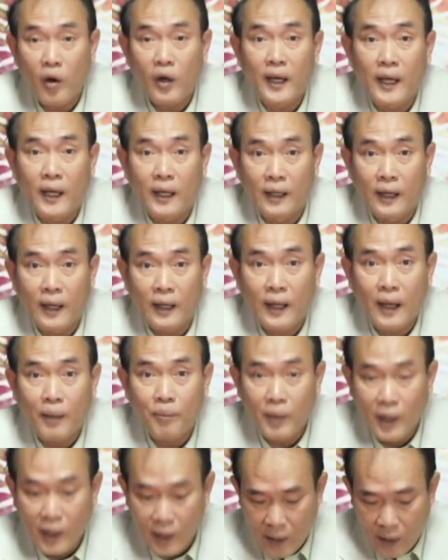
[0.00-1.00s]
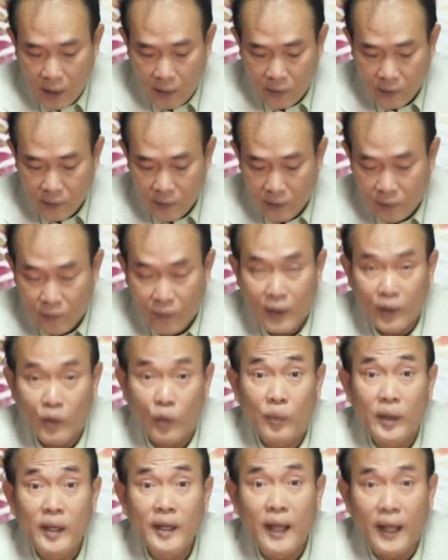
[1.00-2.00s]
พ่อเด่นนะครับ หรือว่าหลว
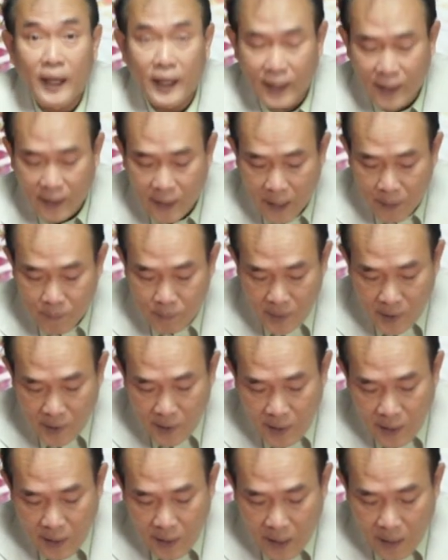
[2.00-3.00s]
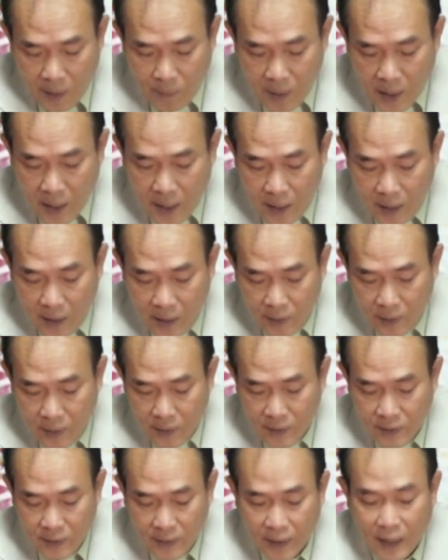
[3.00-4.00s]
งพี่เด่นนะครับเบอร์
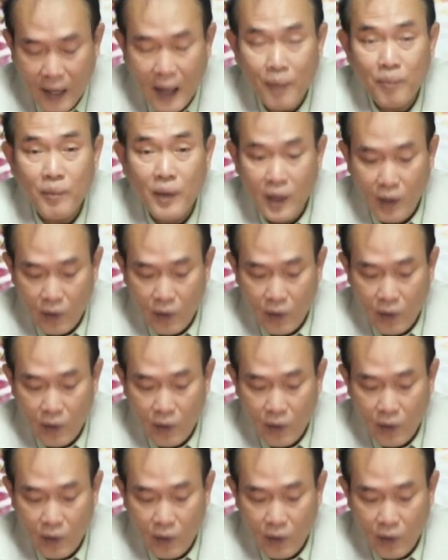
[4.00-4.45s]
นะครับ